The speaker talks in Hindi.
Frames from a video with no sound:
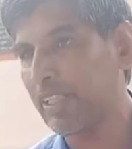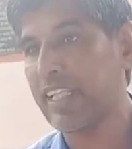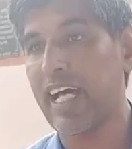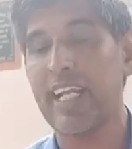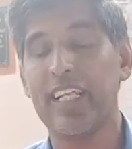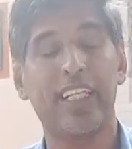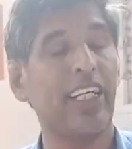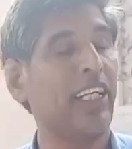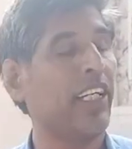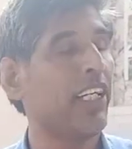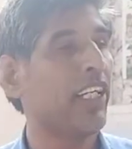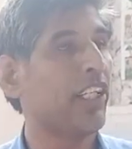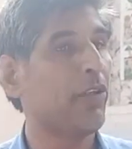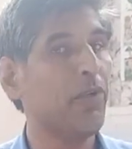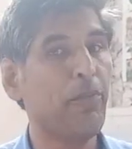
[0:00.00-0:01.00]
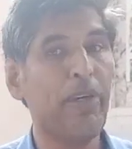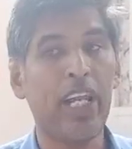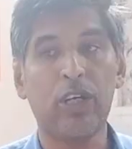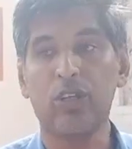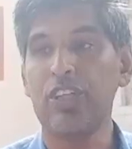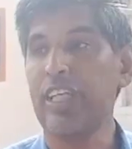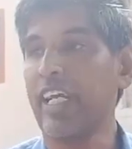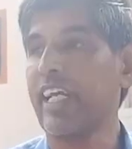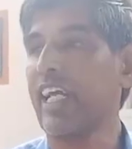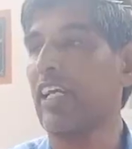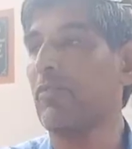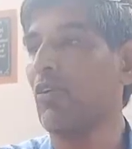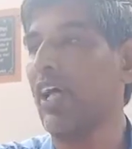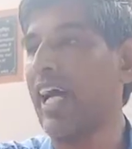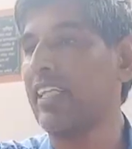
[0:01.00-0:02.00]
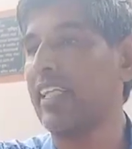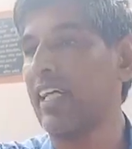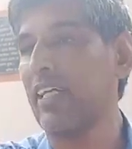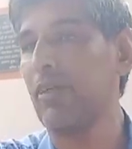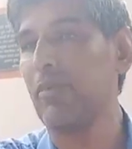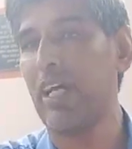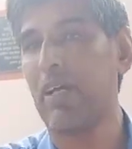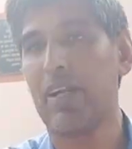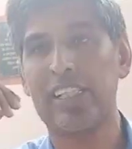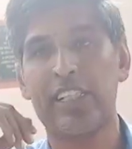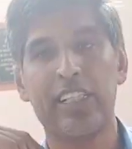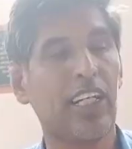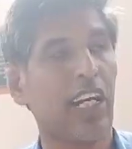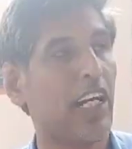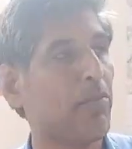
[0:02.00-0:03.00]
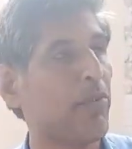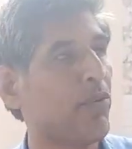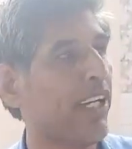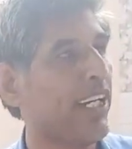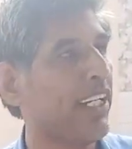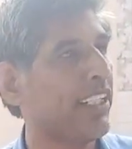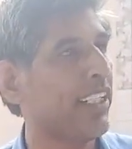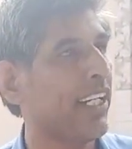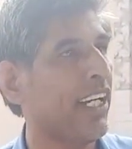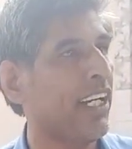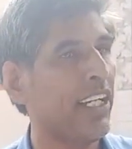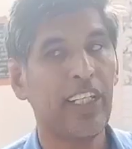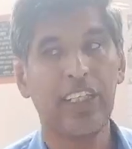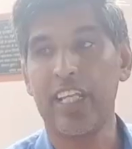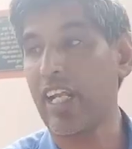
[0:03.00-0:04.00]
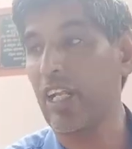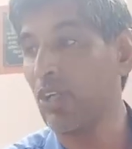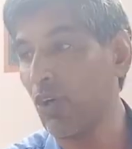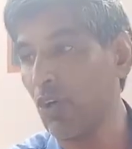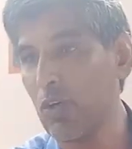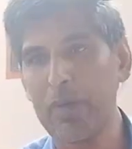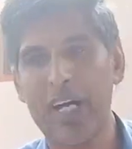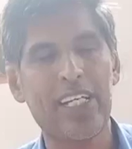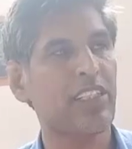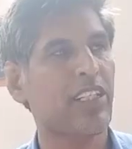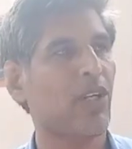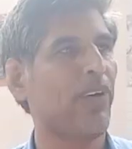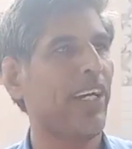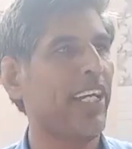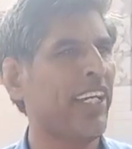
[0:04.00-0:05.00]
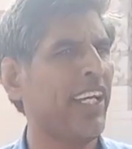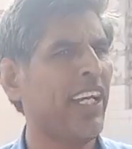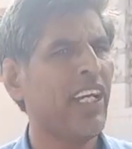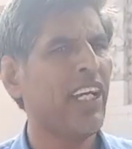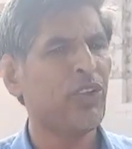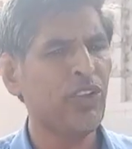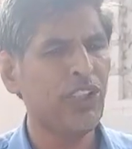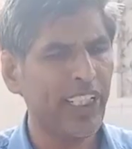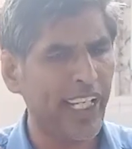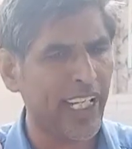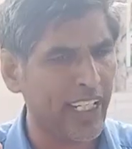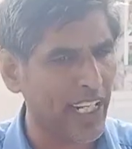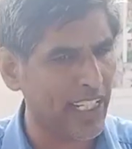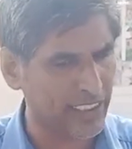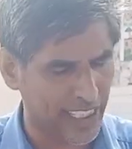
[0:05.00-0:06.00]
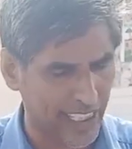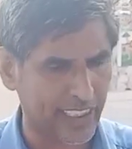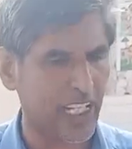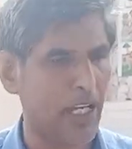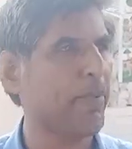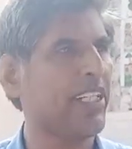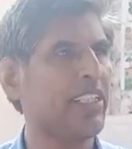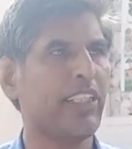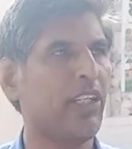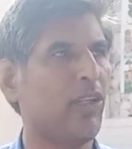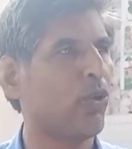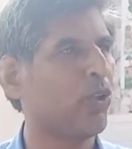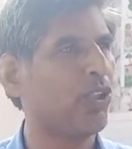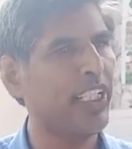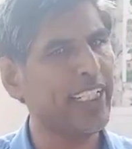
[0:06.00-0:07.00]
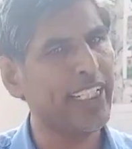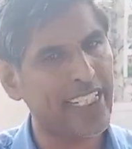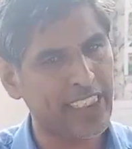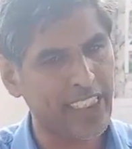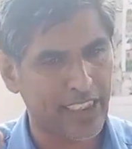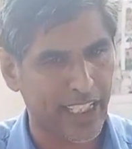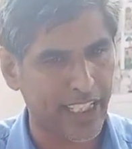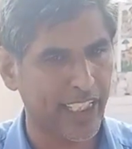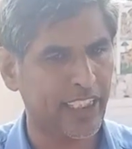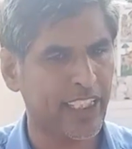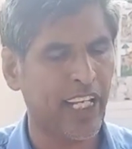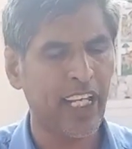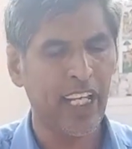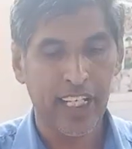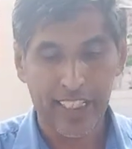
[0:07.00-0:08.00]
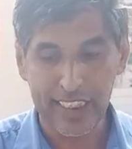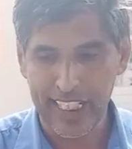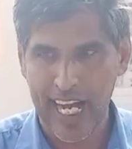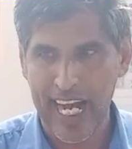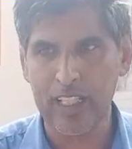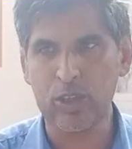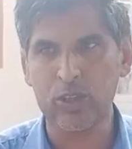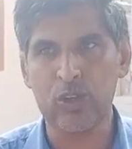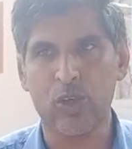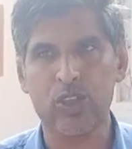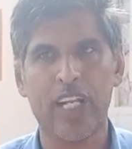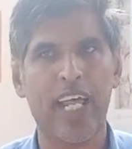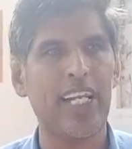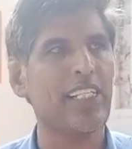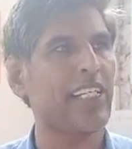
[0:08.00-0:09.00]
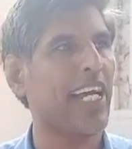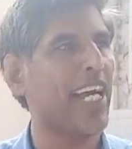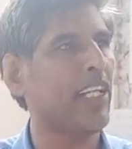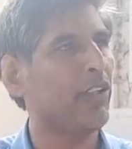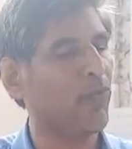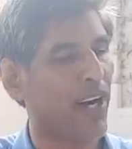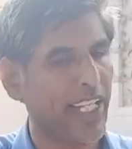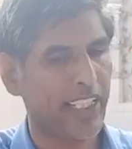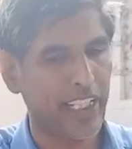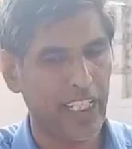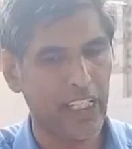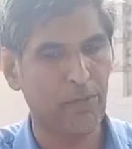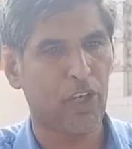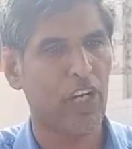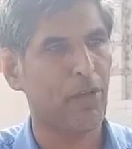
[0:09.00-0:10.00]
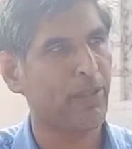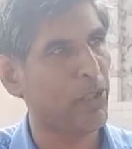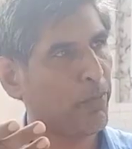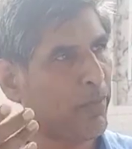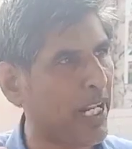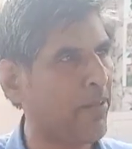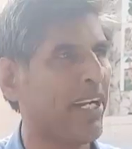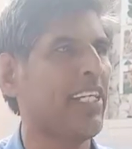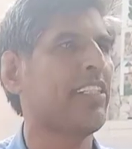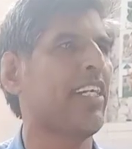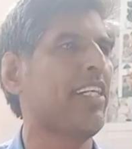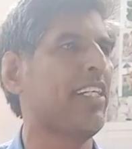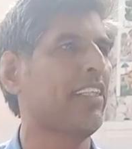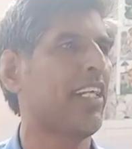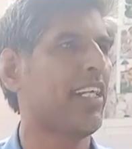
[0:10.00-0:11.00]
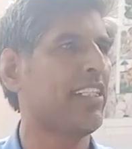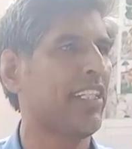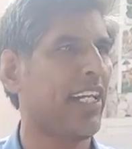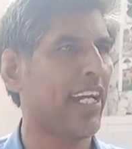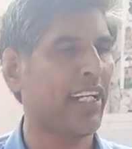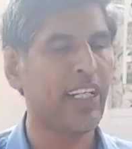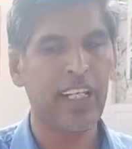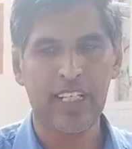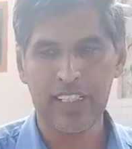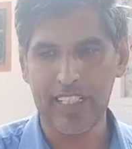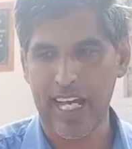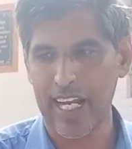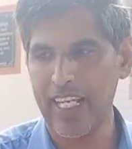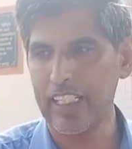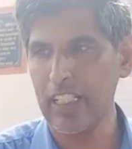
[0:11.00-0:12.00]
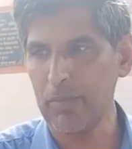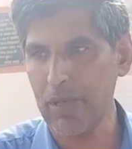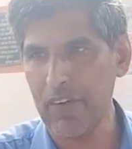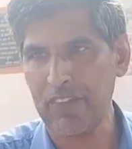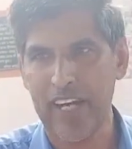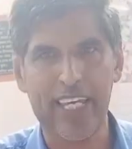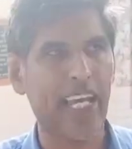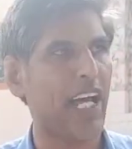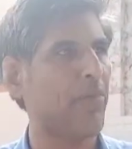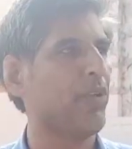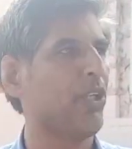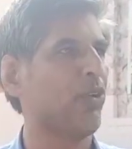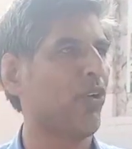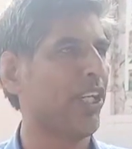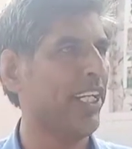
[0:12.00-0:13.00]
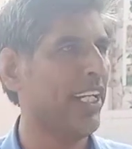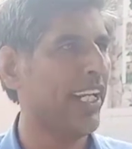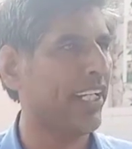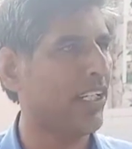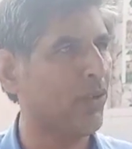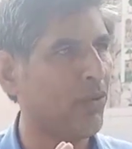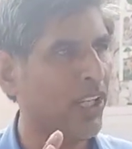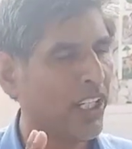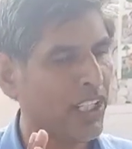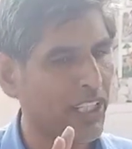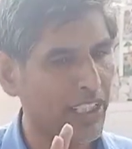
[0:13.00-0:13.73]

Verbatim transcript: बता रहे थे कि भाई मेरे को तो ये कह के बुलाया था कि राशन कार्ड बनवाएंगे तेरा तेरा लोन पास करवाएंगे तो ये सत्ता पक्ष के लोग होते हैं ये ऐसे षडयंत्र यहाँ तो छोटा रच रहा है वहाँ दिल्ली बॉर्डर पर तो बड़े बड़े षडयंत्र रचे जा रहे हैं जिन पर एफ भी हो रही है लेकिन